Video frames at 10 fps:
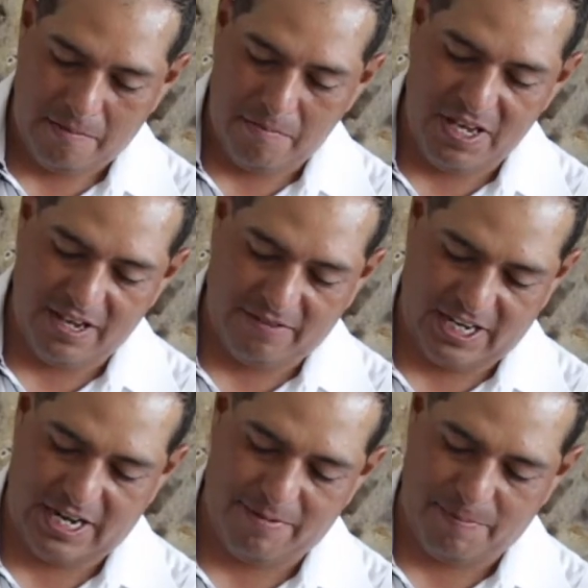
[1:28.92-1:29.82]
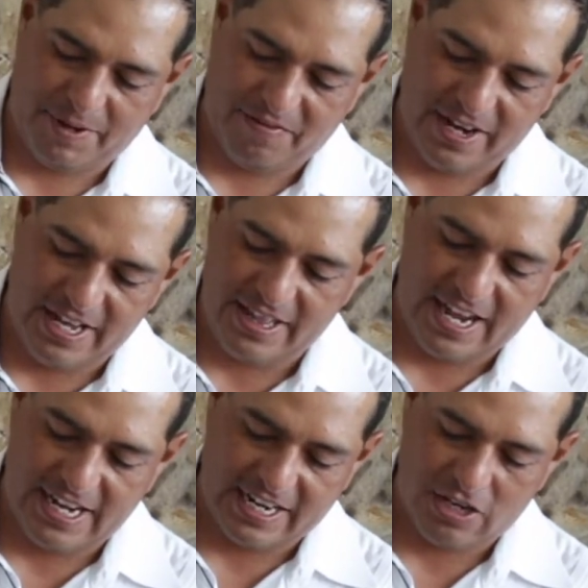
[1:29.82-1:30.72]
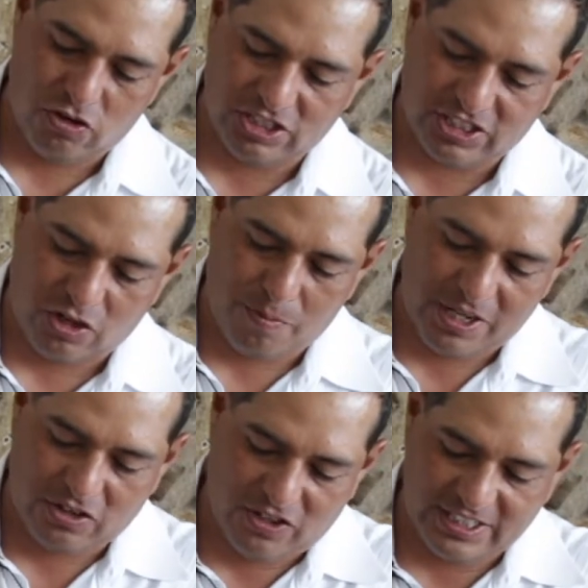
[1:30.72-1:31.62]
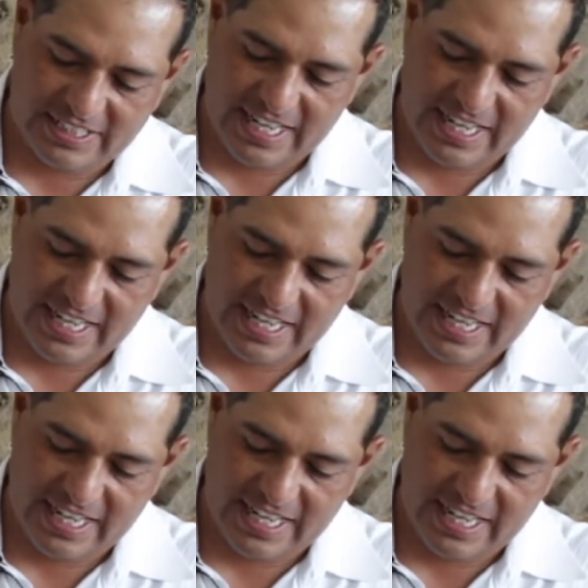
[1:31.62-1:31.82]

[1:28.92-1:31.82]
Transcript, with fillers: mi ginebra preferida y la que yo les recomiendo es